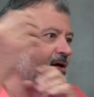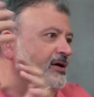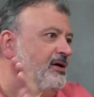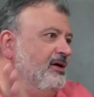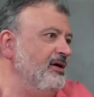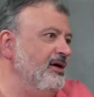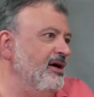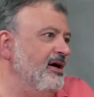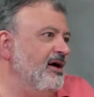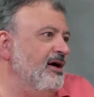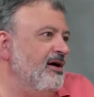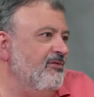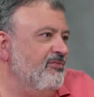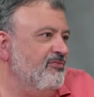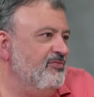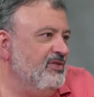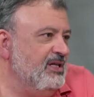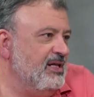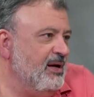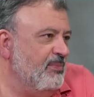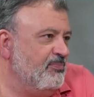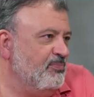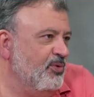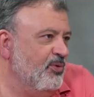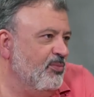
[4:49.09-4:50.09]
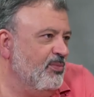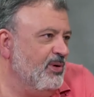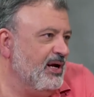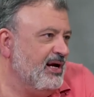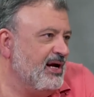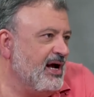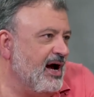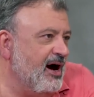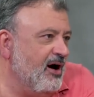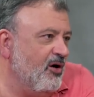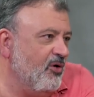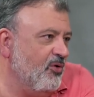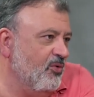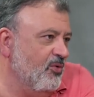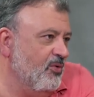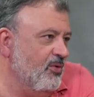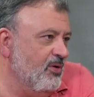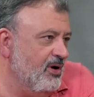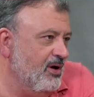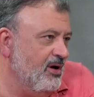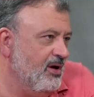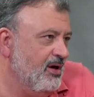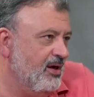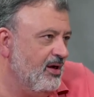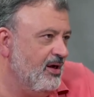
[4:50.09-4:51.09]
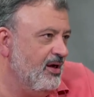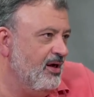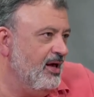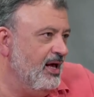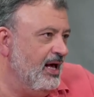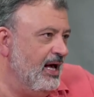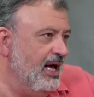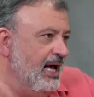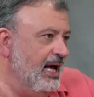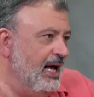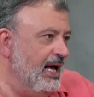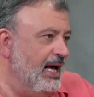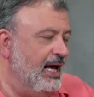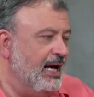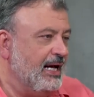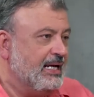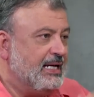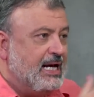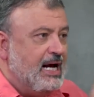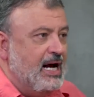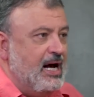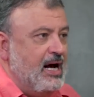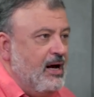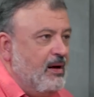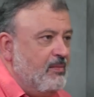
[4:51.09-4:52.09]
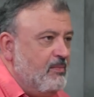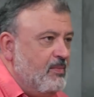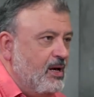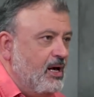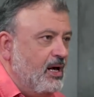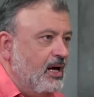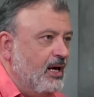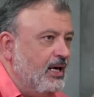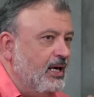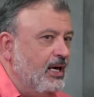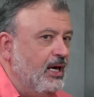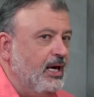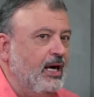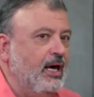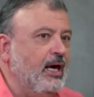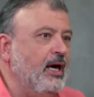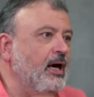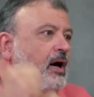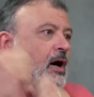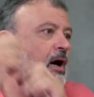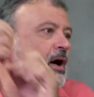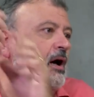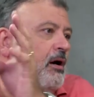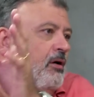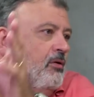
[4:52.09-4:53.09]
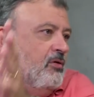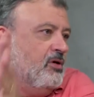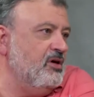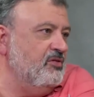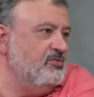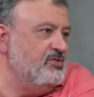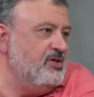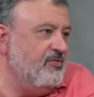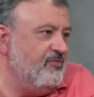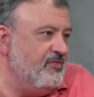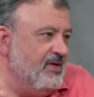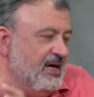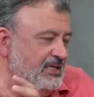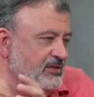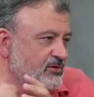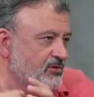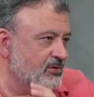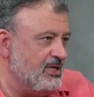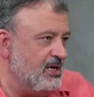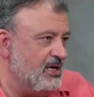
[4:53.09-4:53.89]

e a vida pública, a hum, rua, uhum. a cama e eh, o que você faz no